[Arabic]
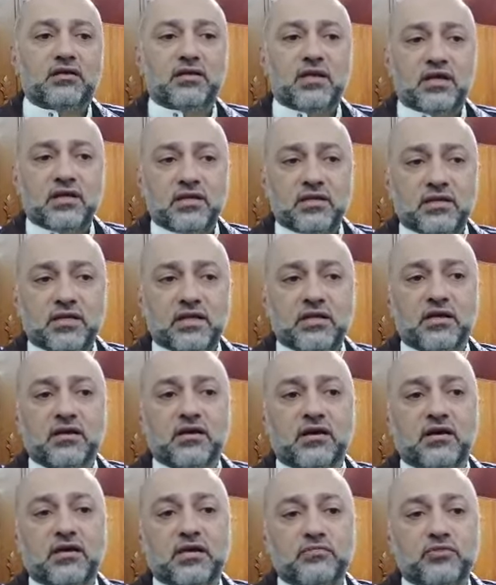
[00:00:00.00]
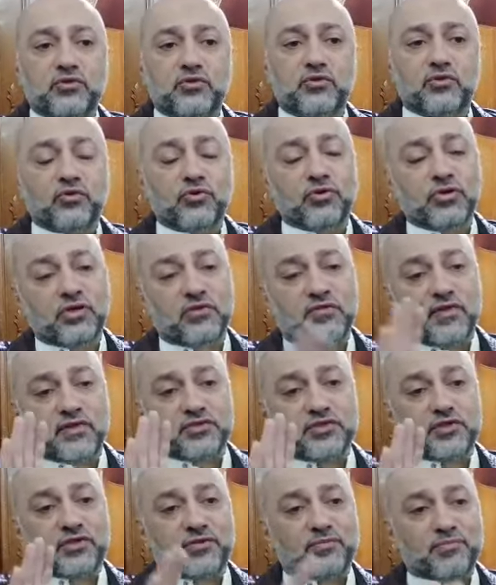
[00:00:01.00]
أن تيقن من دخول
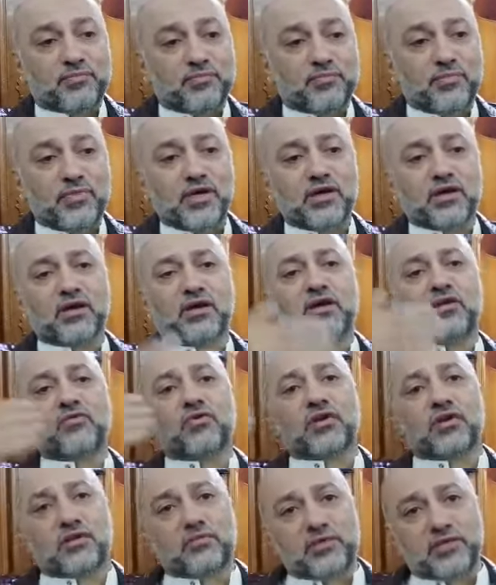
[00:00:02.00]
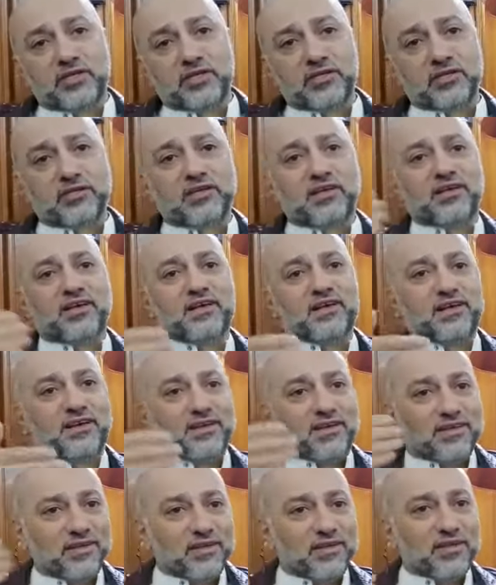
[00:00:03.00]
الفجر ما قال والله بدي آه،
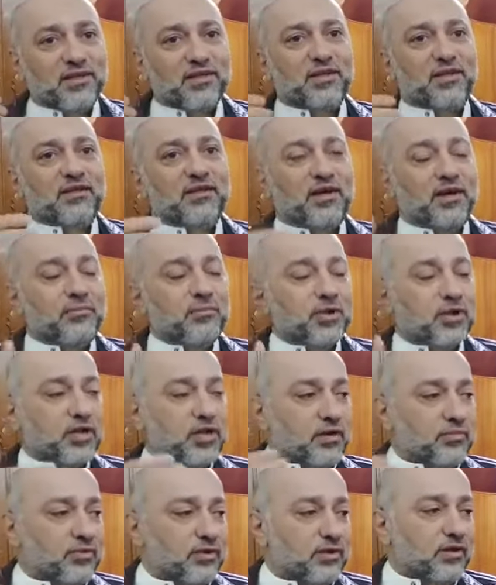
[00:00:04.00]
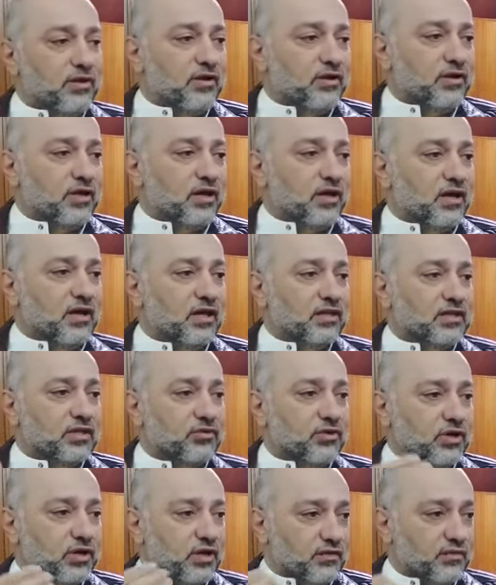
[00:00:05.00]
آه، أعمل قبل
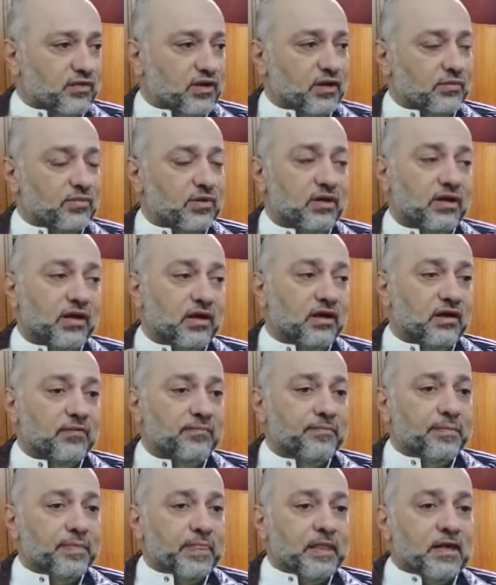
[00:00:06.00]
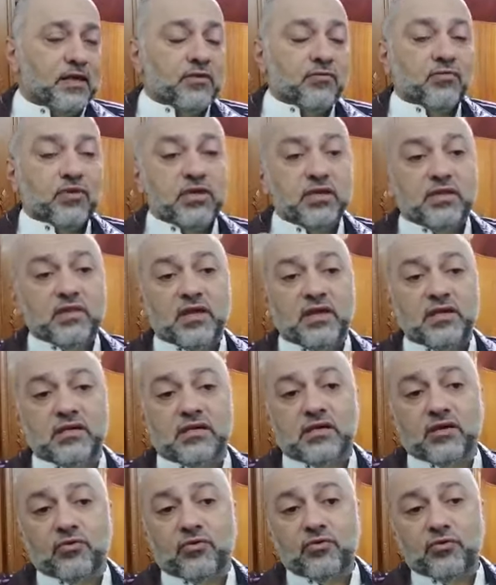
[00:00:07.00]
أتوقف قبل لا
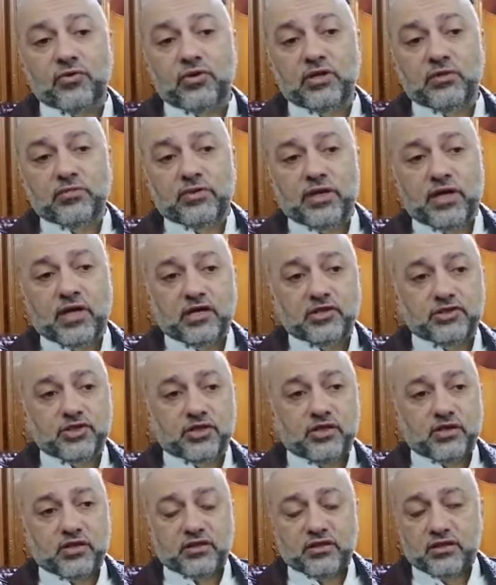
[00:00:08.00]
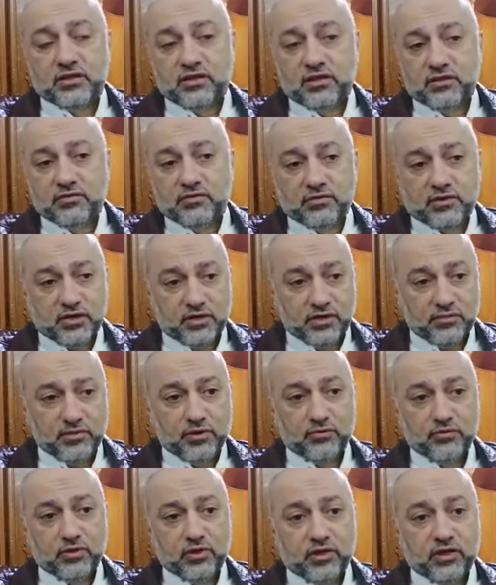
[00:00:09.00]
ولذلك يقول ابن حجر رضي الله
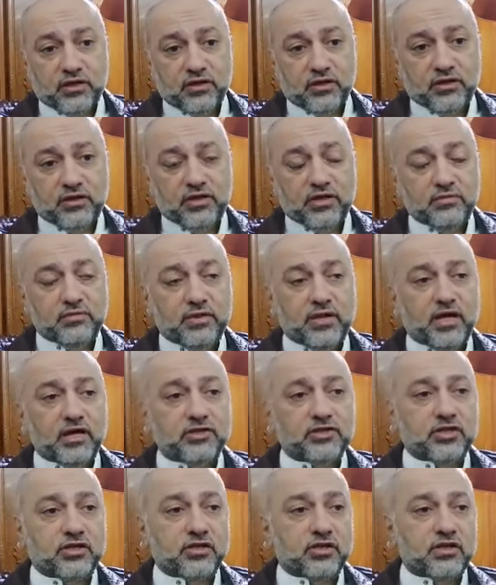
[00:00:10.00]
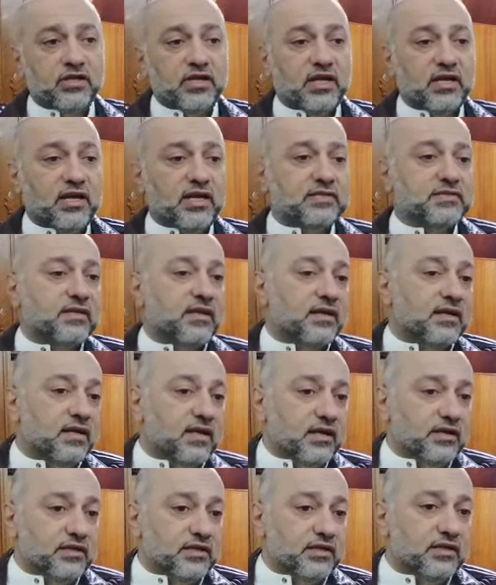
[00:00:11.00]
رحمه الله ابن حجر
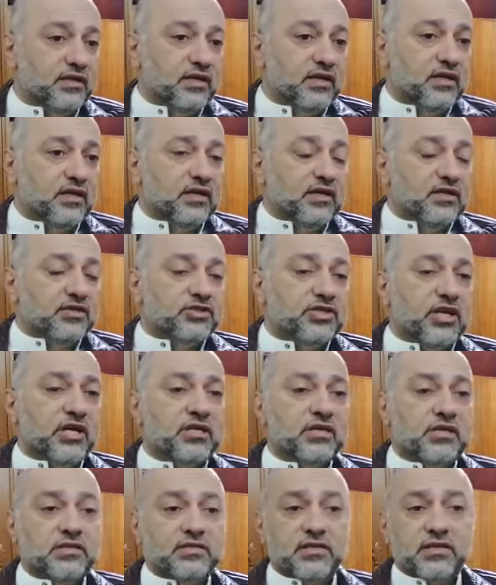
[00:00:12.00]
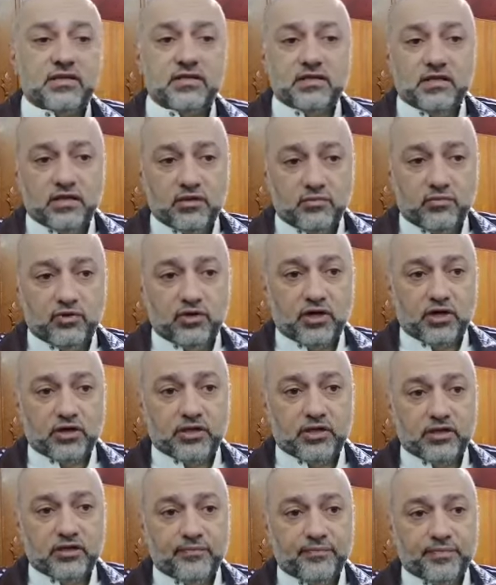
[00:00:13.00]
العسقلاني شارح صحيح
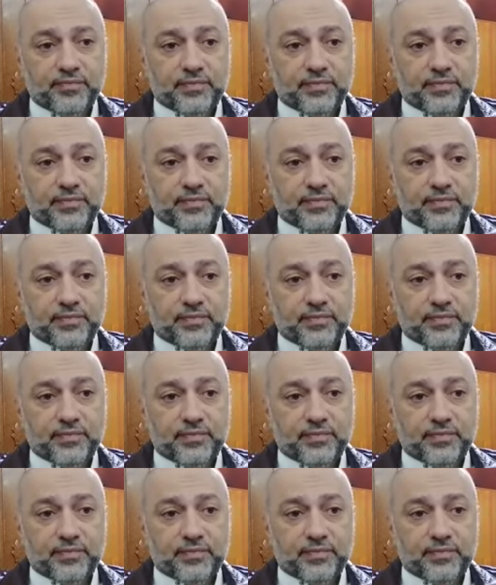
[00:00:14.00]
البخاري